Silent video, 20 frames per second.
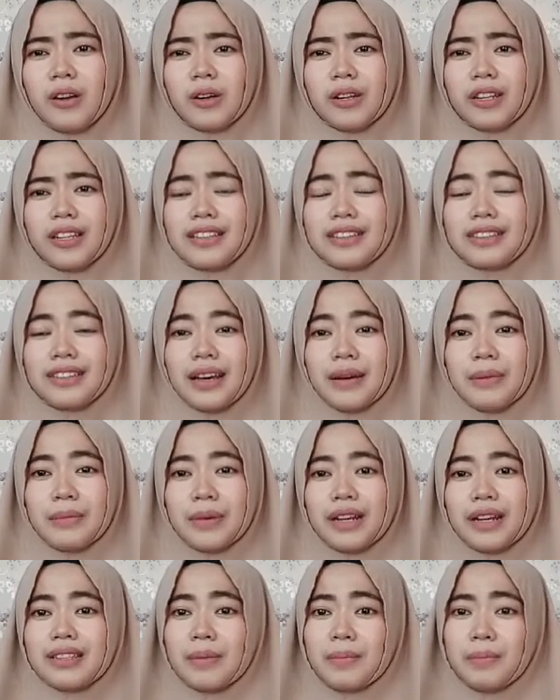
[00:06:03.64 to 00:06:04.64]
kita
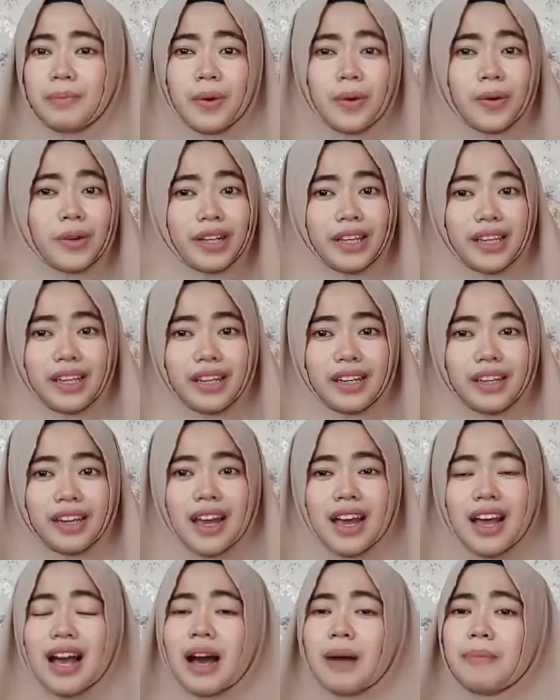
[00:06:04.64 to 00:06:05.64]
merasa boring,
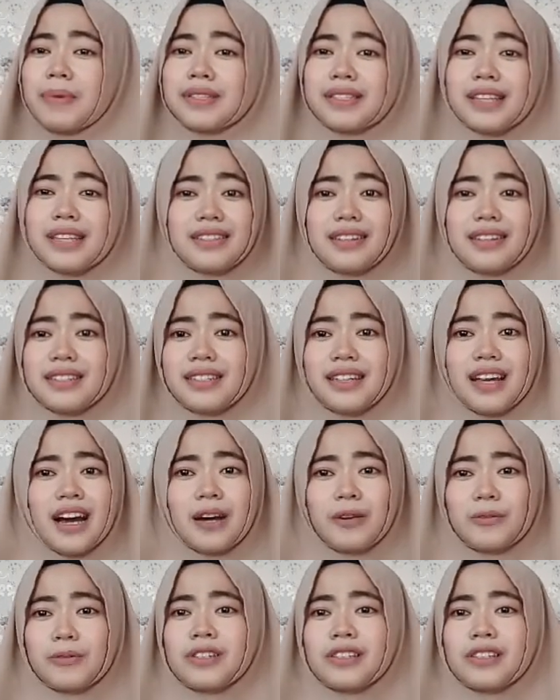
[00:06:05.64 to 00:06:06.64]
apa saja sih yang harus
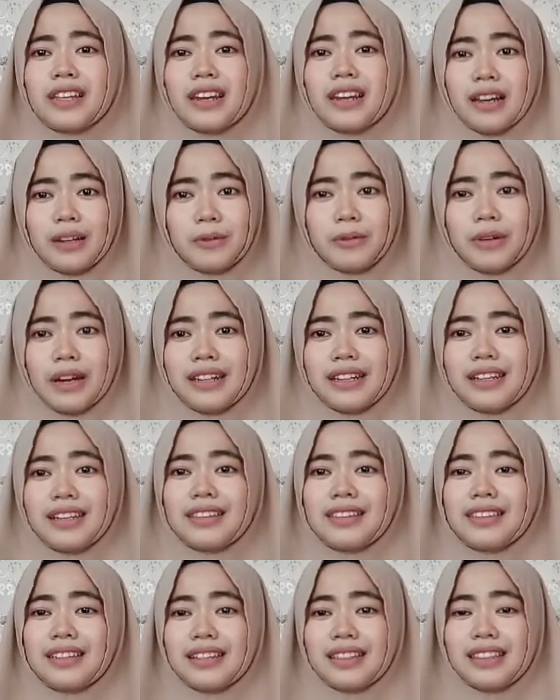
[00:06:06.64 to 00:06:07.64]
kita lakukan
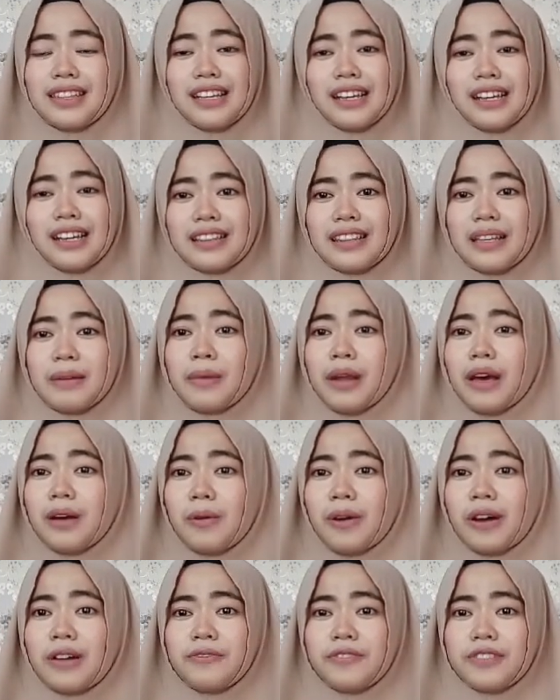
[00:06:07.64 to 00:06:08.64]
ketika kita
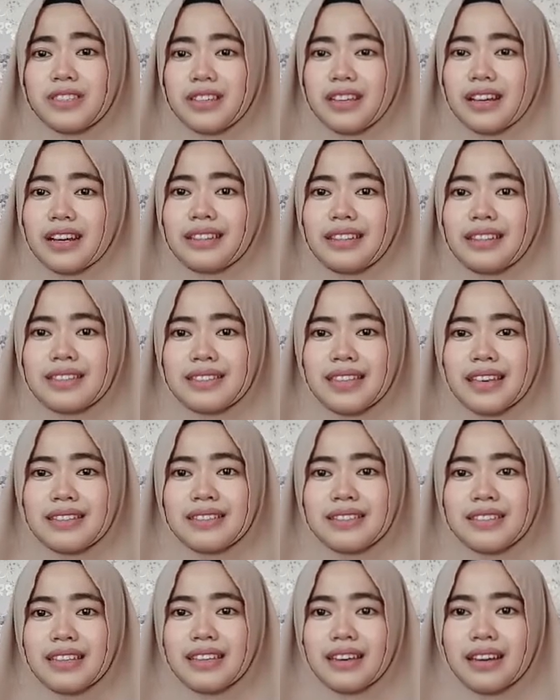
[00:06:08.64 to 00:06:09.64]
melakukan physical
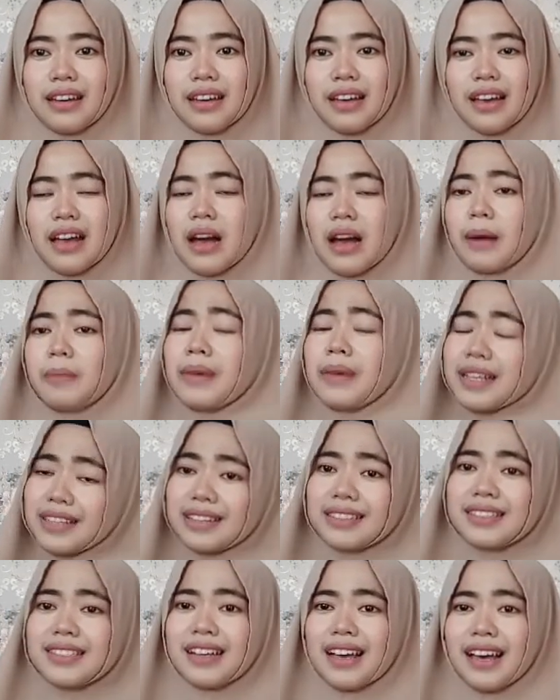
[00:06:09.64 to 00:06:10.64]
distancing? Banyak
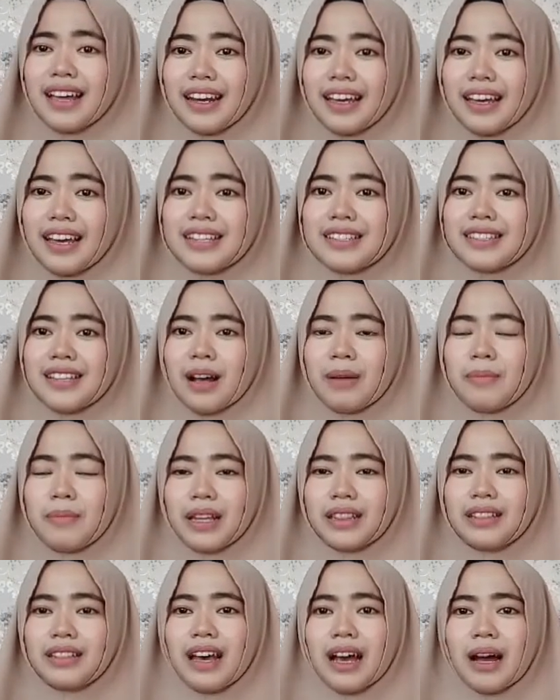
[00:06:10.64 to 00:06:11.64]
sekali ya sahabat,
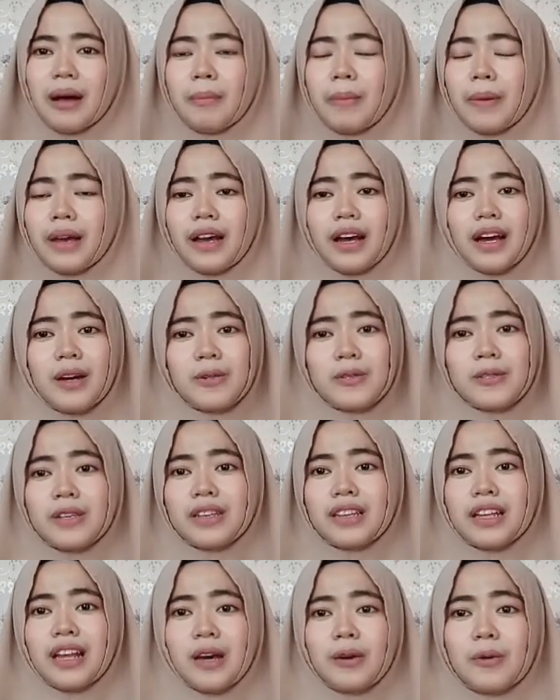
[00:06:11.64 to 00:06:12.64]
apa yang harus kita
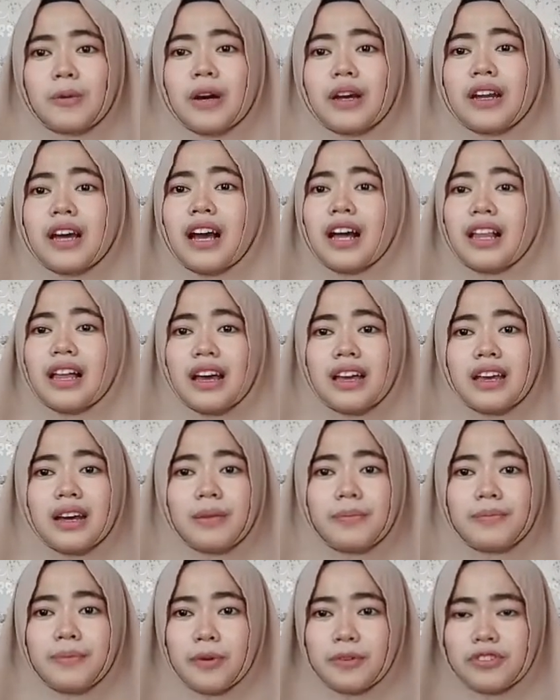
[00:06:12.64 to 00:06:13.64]
lakukan hal-hal yang
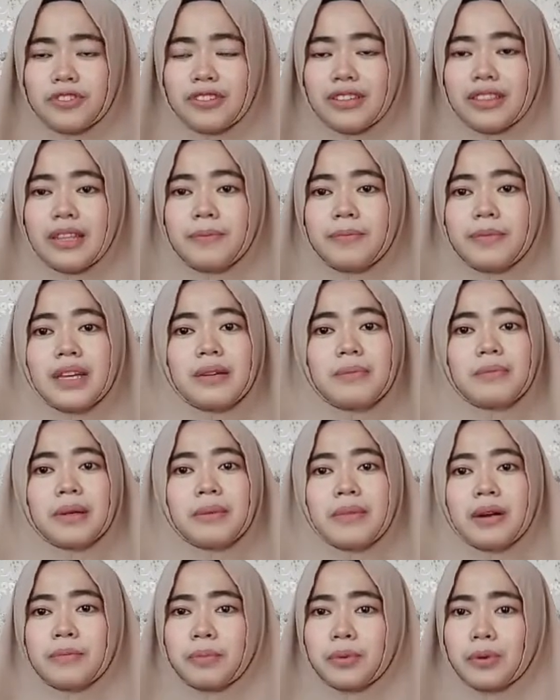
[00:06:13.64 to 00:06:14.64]
positif dan
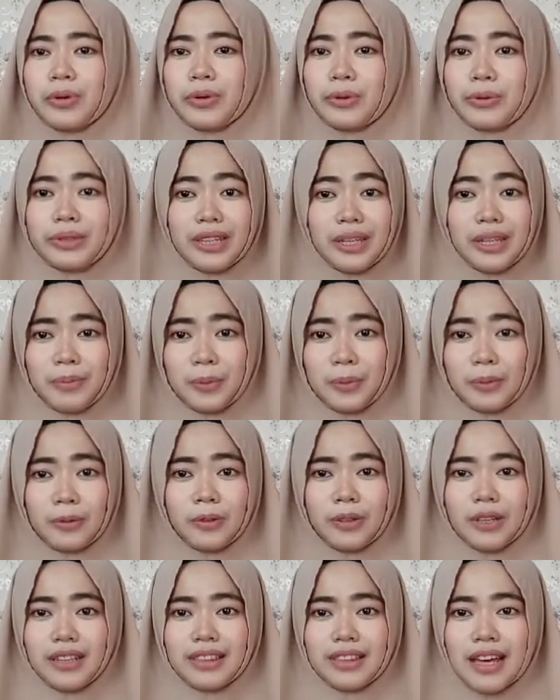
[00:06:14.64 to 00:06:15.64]
memang produktif untuk
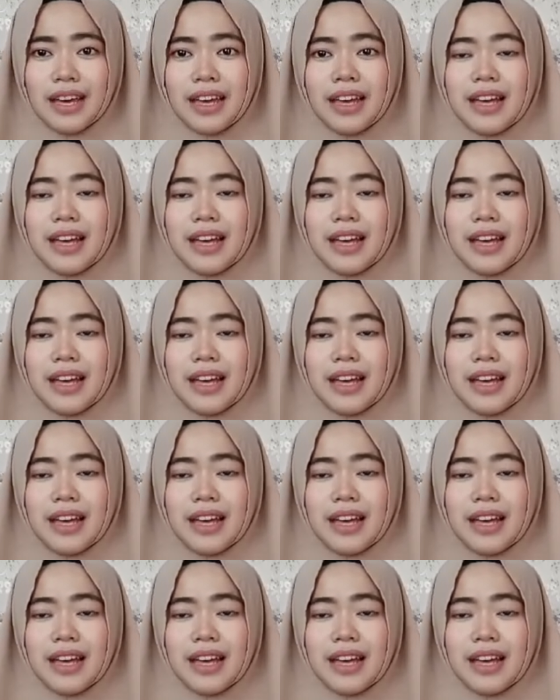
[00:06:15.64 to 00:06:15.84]
kita.